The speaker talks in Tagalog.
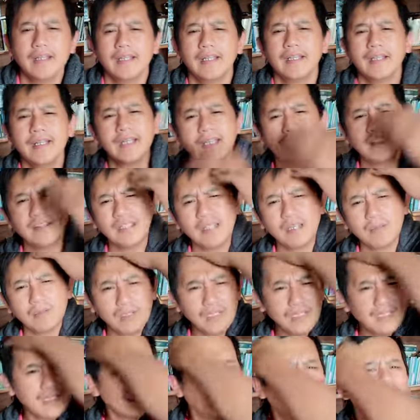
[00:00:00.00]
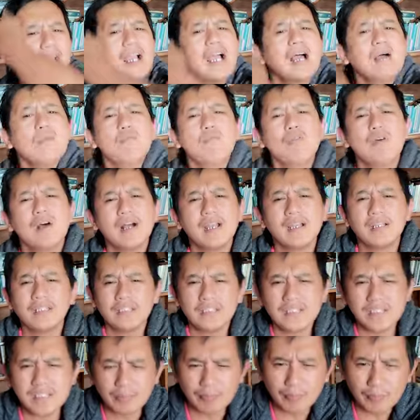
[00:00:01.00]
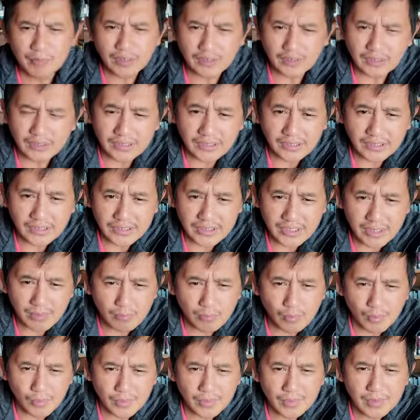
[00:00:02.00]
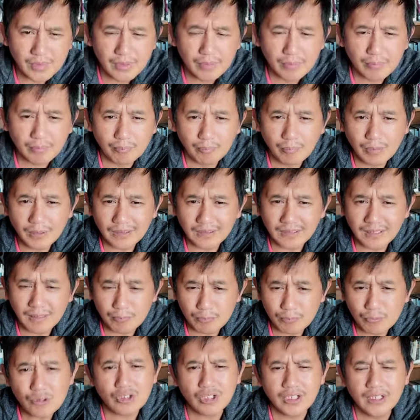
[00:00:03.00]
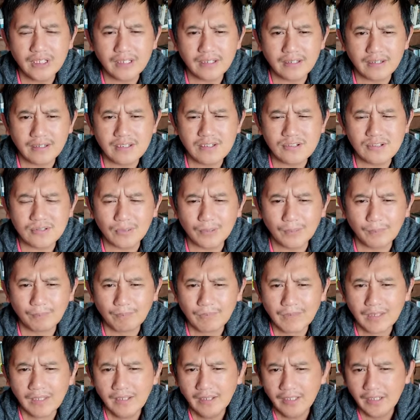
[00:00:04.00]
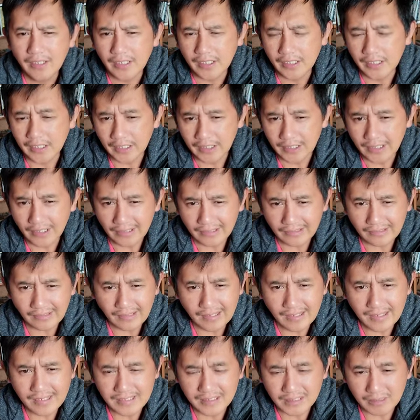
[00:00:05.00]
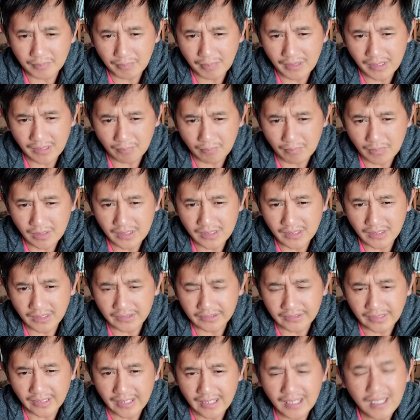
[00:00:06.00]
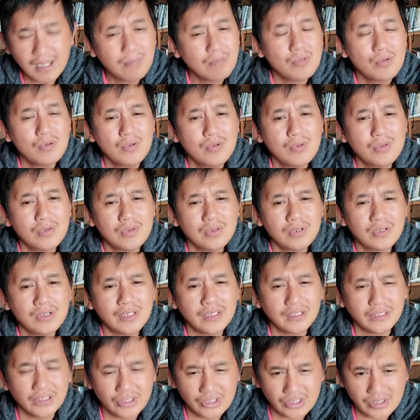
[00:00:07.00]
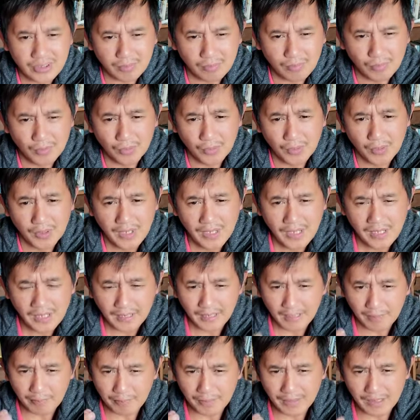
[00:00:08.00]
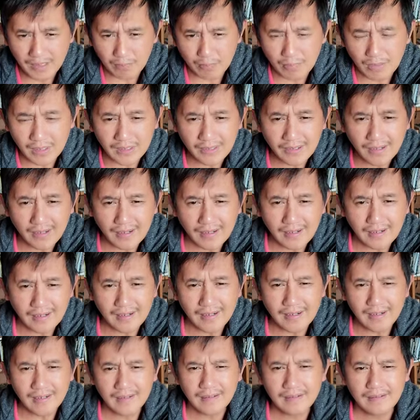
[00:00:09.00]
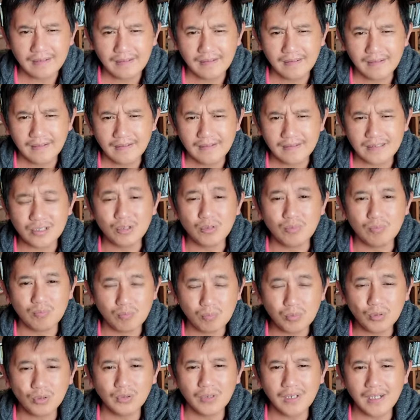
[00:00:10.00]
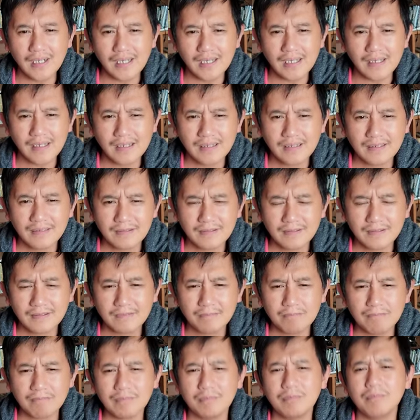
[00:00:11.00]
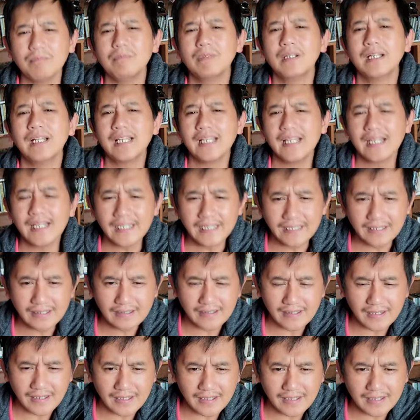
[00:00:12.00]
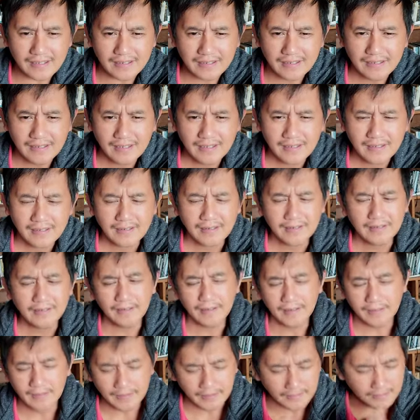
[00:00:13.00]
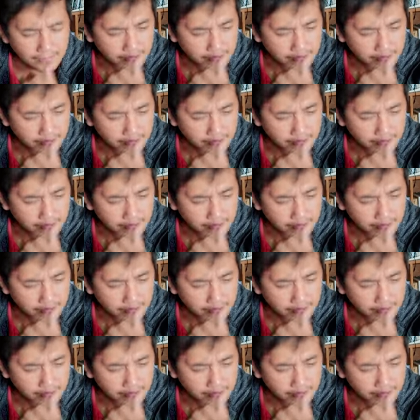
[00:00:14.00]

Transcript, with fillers: Idi kat nagbali nga tagabuka iti sipngat iti Diablo, bat gapus kini Kristo. Inikat da ka iti panagbaling nga tagabu iti Diablo, nga pinagbalinda ka nga sinubot da ka, binayadan da ka, uh,